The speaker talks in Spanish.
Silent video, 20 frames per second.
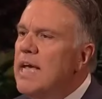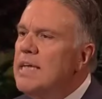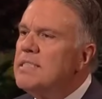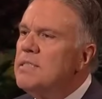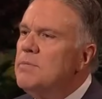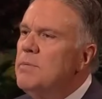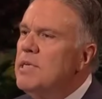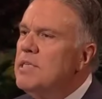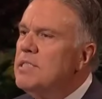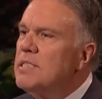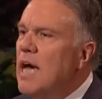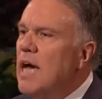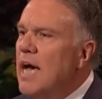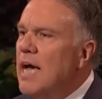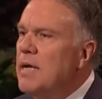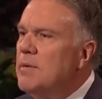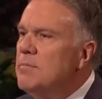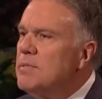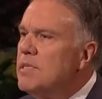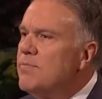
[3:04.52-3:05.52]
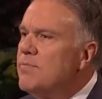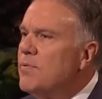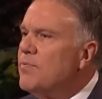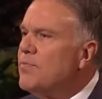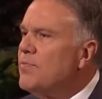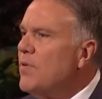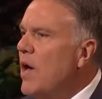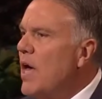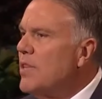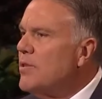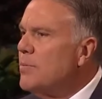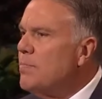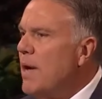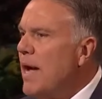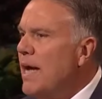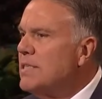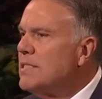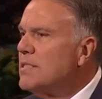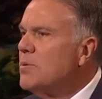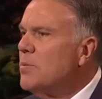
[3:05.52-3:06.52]
En los tiempos del Antiguo
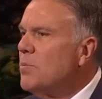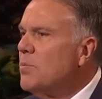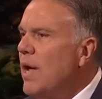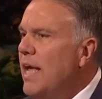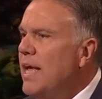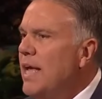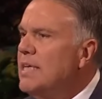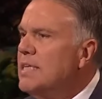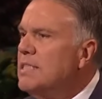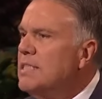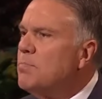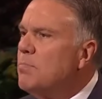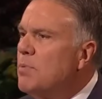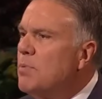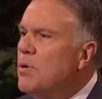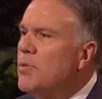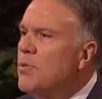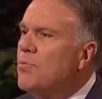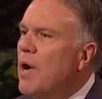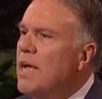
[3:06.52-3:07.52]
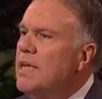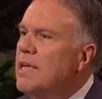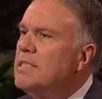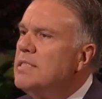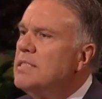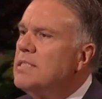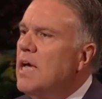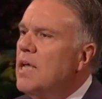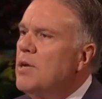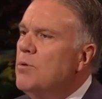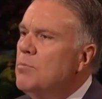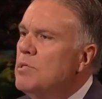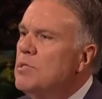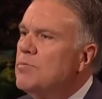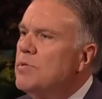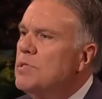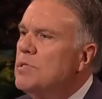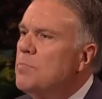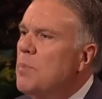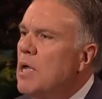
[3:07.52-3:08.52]
Testamento, si el padre fallecía, el hijo
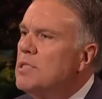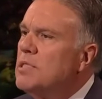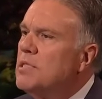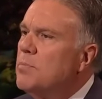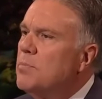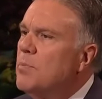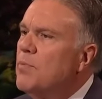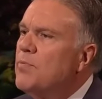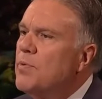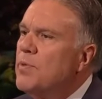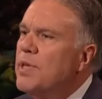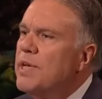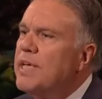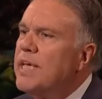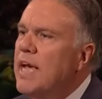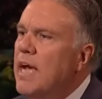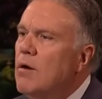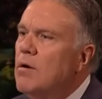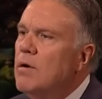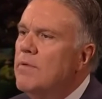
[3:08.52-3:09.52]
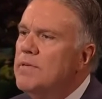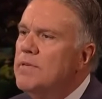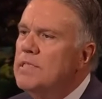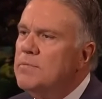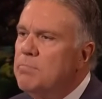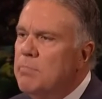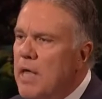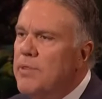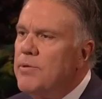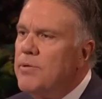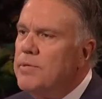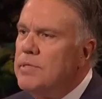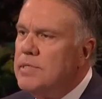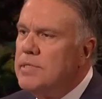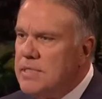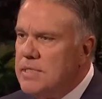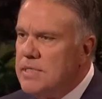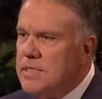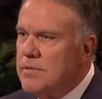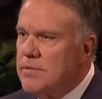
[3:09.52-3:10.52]
primogénito era responsable del
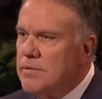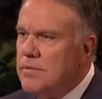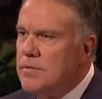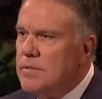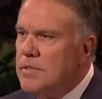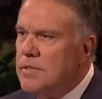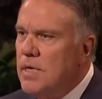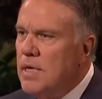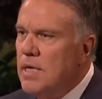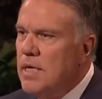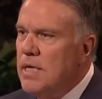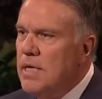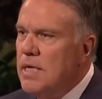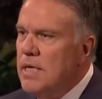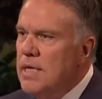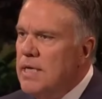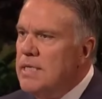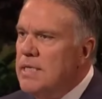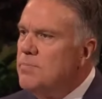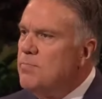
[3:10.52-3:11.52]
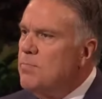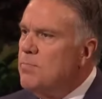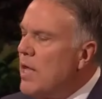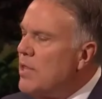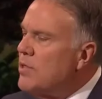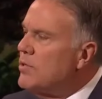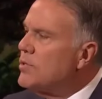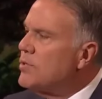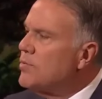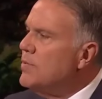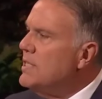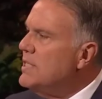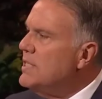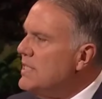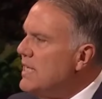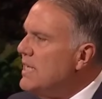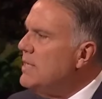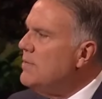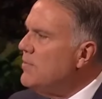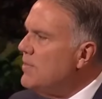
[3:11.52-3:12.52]
cuidado de su madre y sus hermanas.
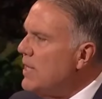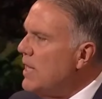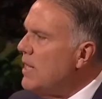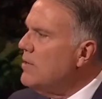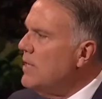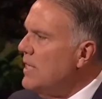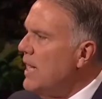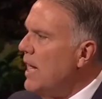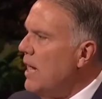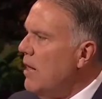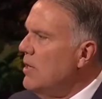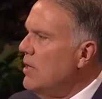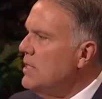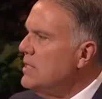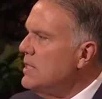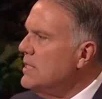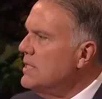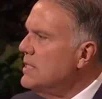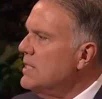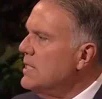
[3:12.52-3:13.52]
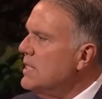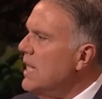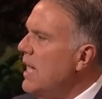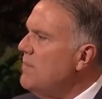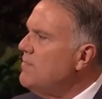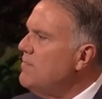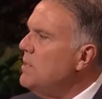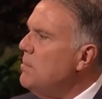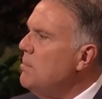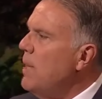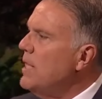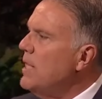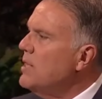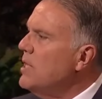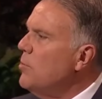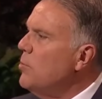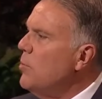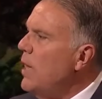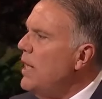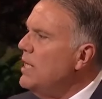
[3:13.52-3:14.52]
Los hermanos varones recibían su herencia
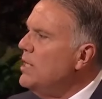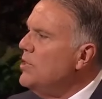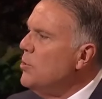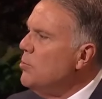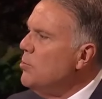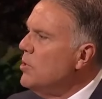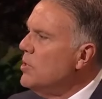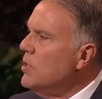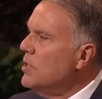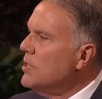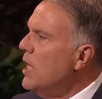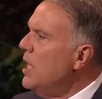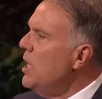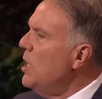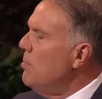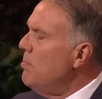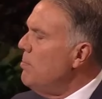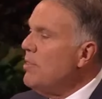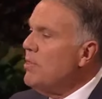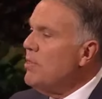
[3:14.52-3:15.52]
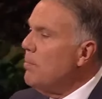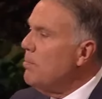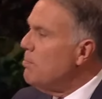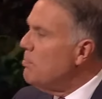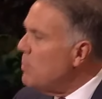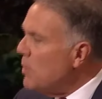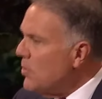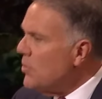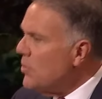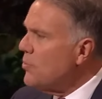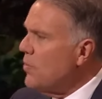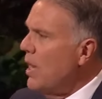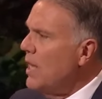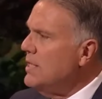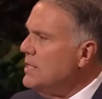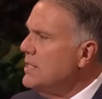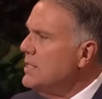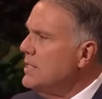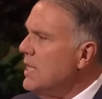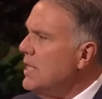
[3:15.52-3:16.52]
y partían para seguir su camino,
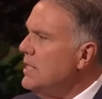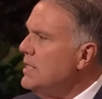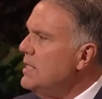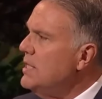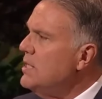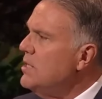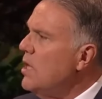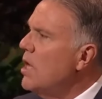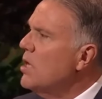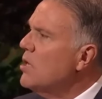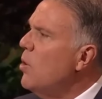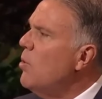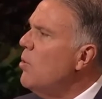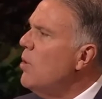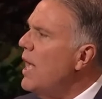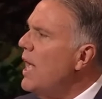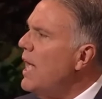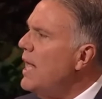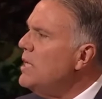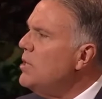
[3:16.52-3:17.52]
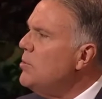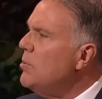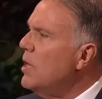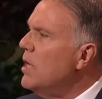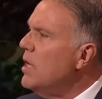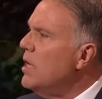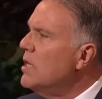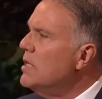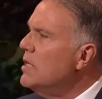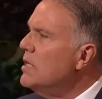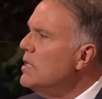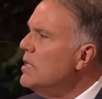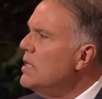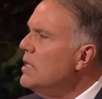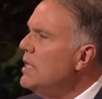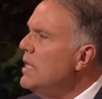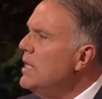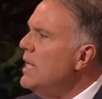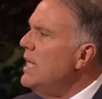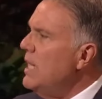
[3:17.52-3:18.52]
pero el primogénito no iba a ningún
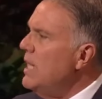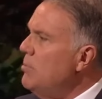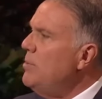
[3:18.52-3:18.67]
sitio